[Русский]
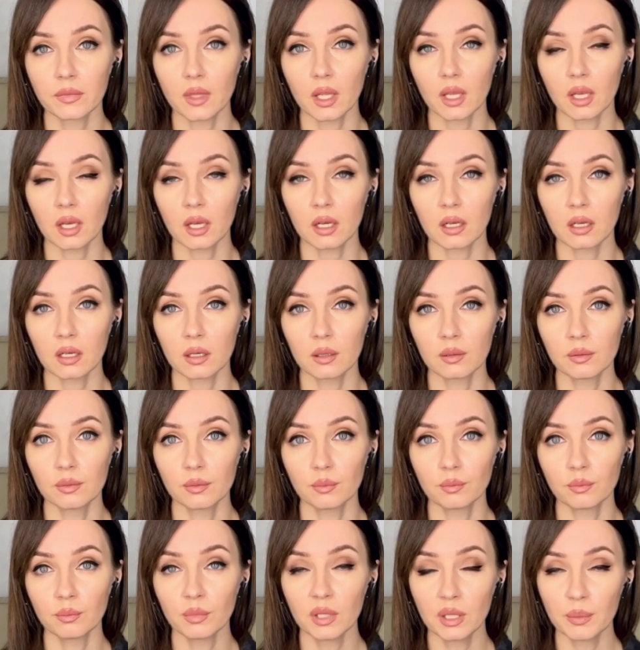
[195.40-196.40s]
Э,
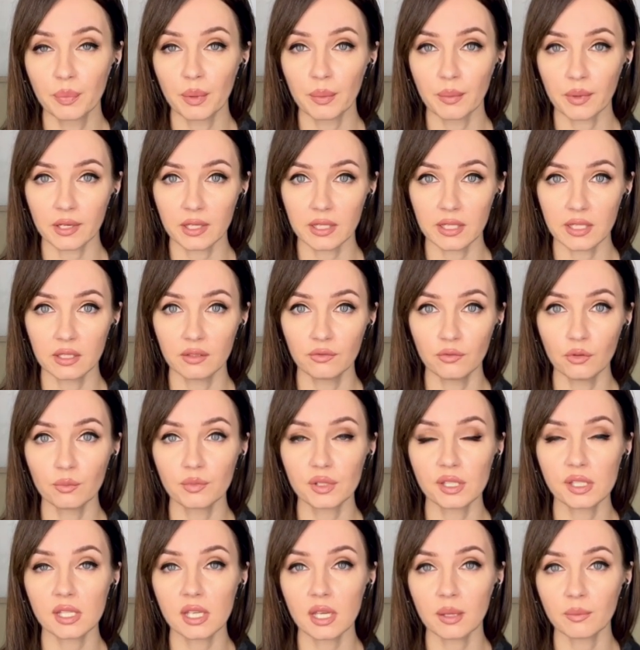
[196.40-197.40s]
мы помогли двум
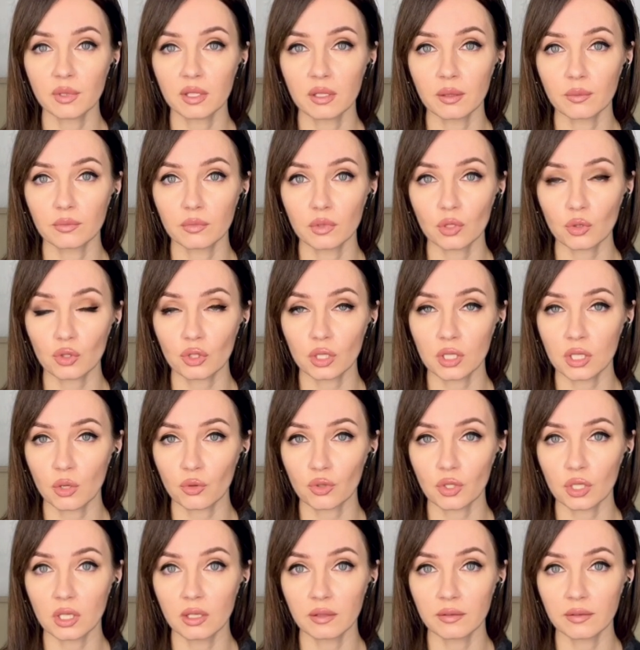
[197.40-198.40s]
семьям, тоже я
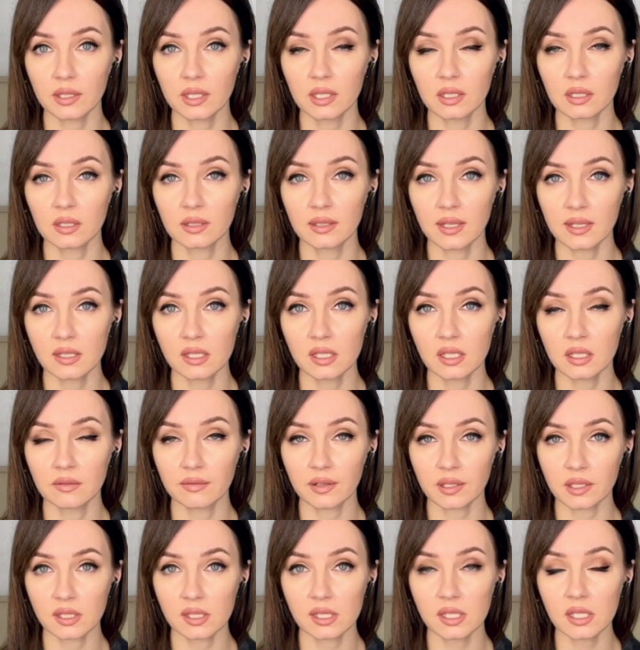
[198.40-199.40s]
уже говорила, найти
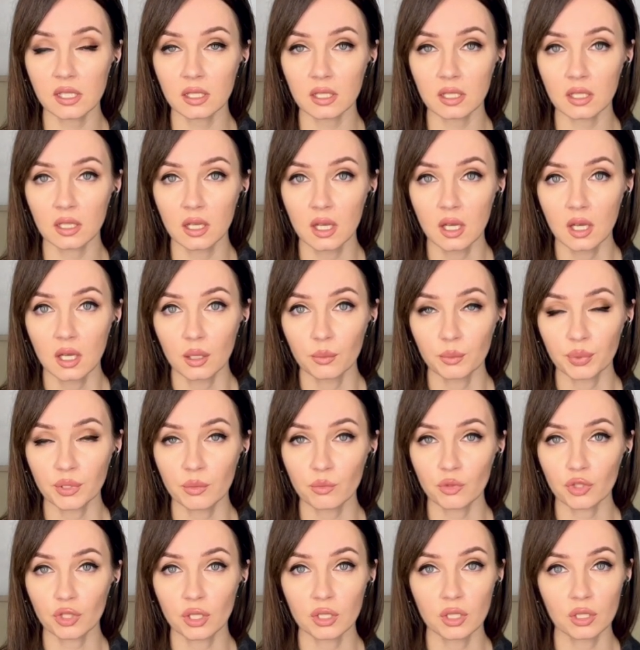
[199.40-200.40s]
квартиры,
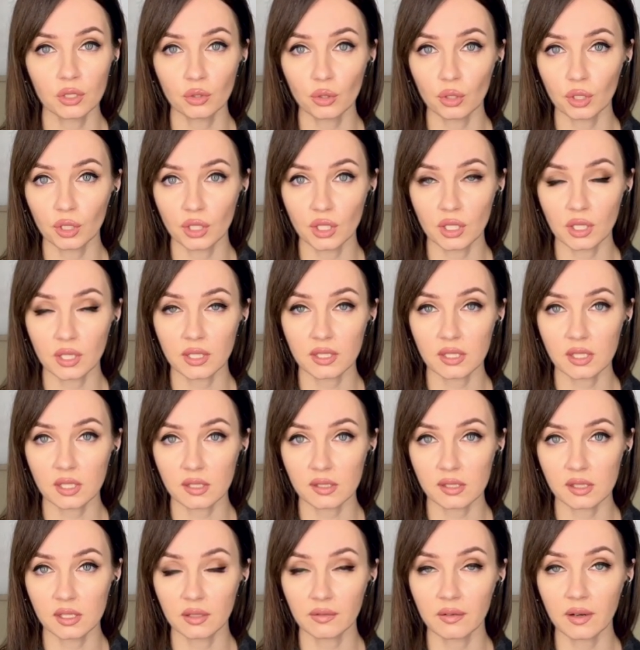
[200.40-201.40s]
потому что никто их не хотел
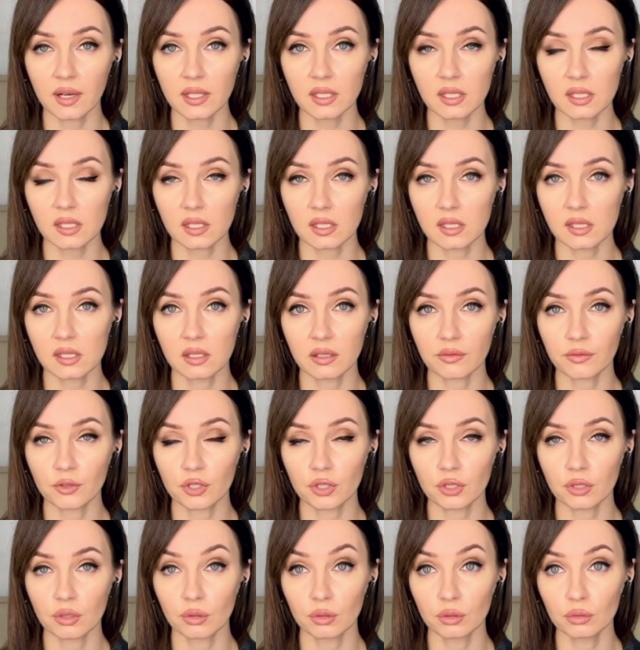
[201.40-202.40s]
сдавать из-за того,
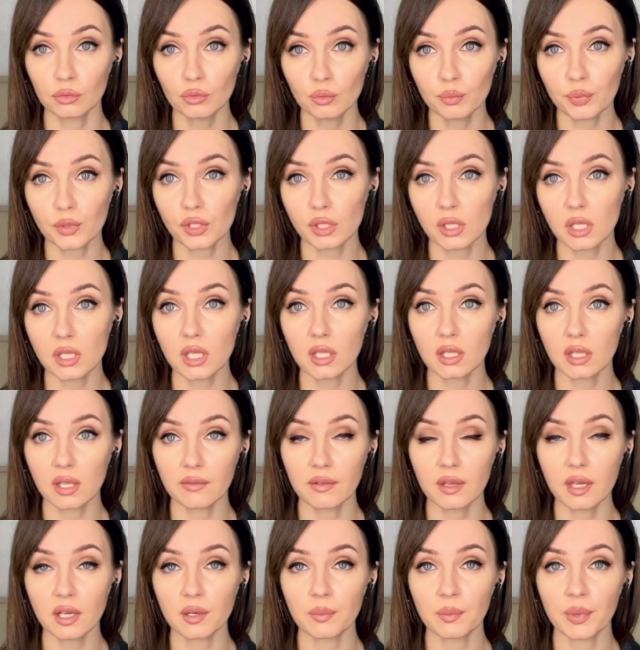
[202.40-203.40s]
что ну, просто нет
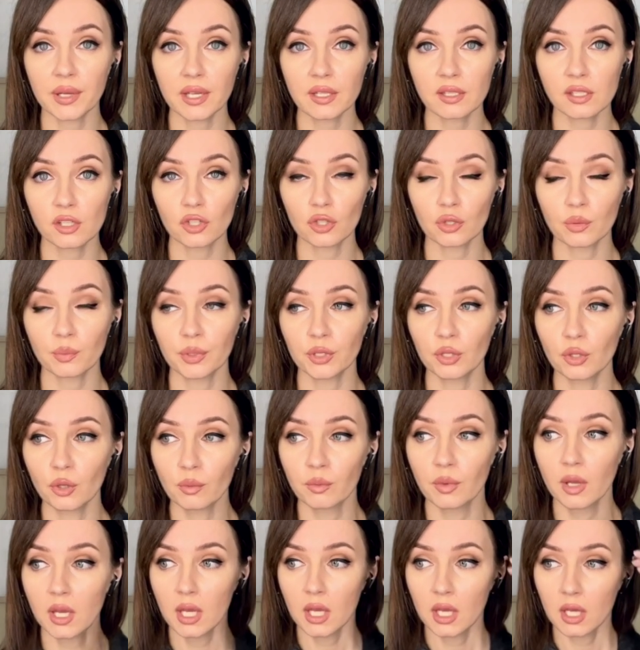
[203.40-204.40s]
доверия, боятся, что
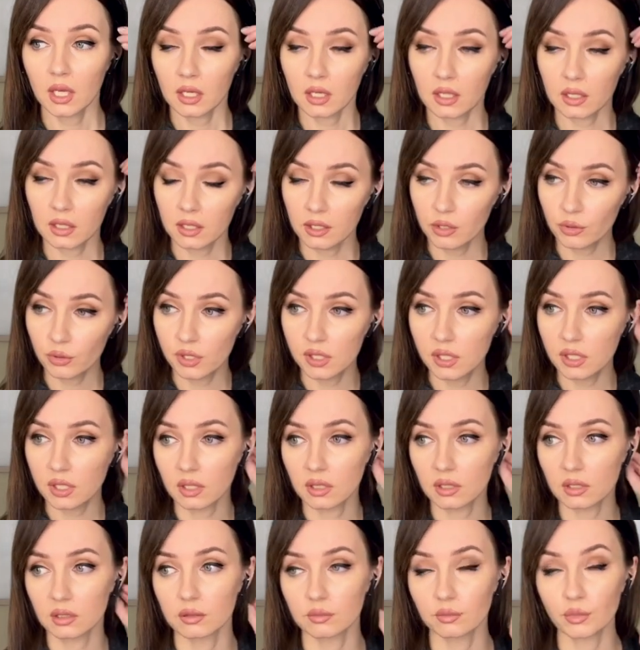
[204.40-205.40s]
потом э,
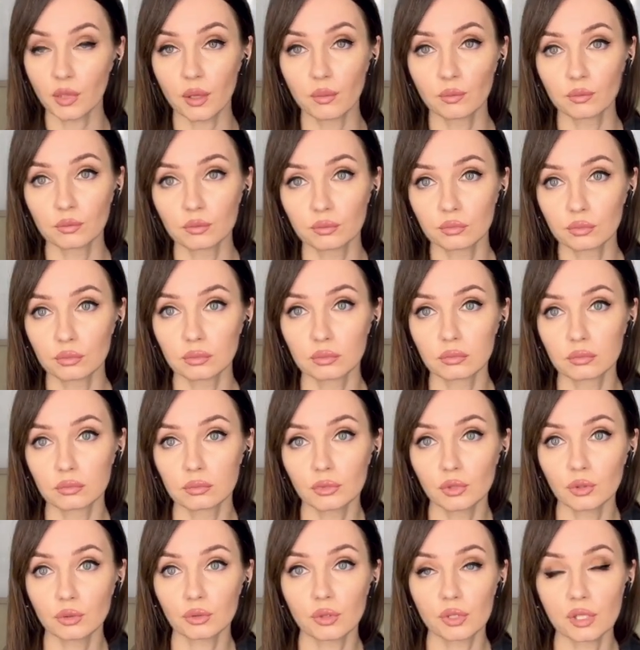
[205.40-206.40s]
люди там,
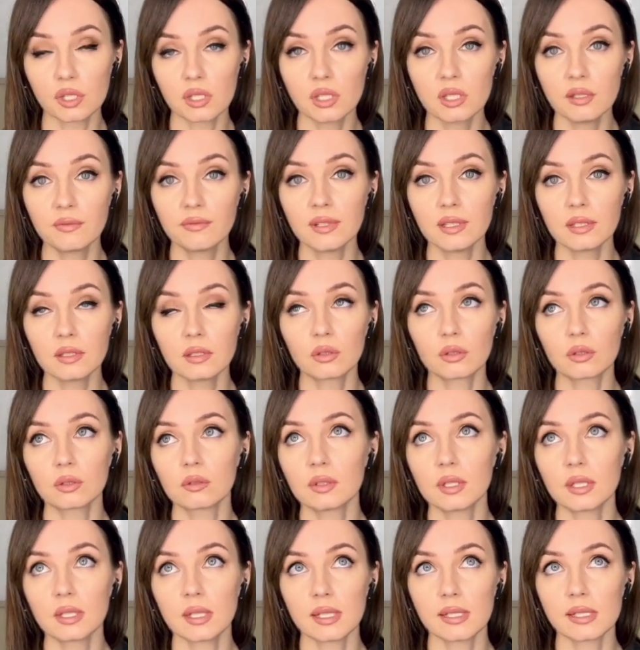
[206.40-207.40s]
ну, то есть, не вы,
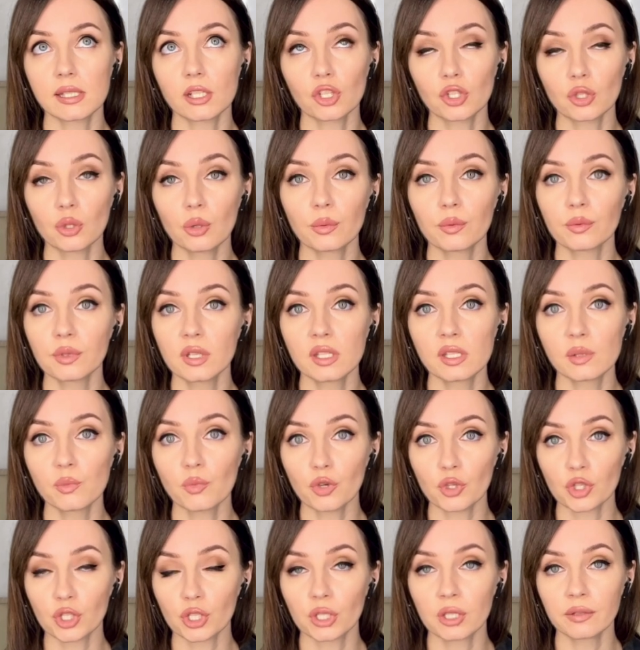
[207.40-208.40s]
если что, не
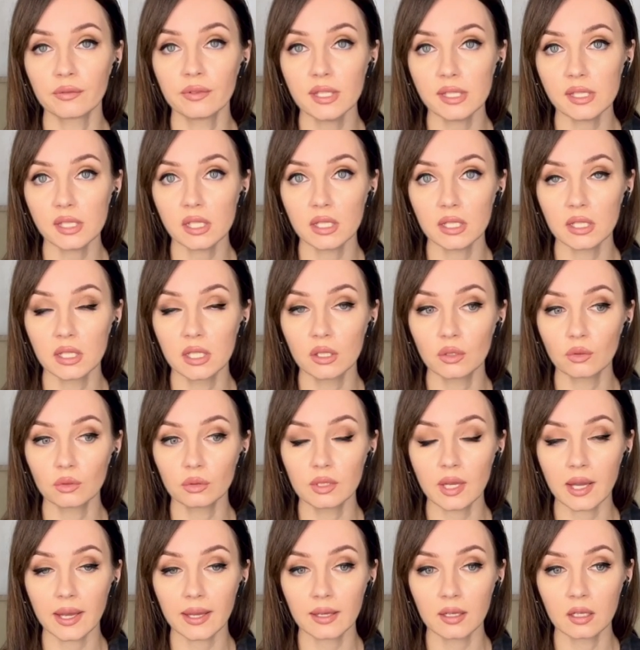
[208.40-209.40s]
сможешь ты выселить
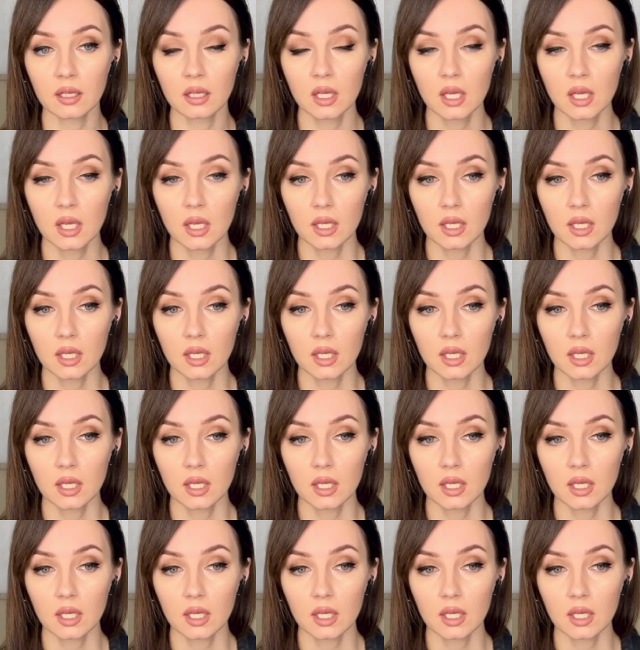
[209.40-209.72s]
никуда их.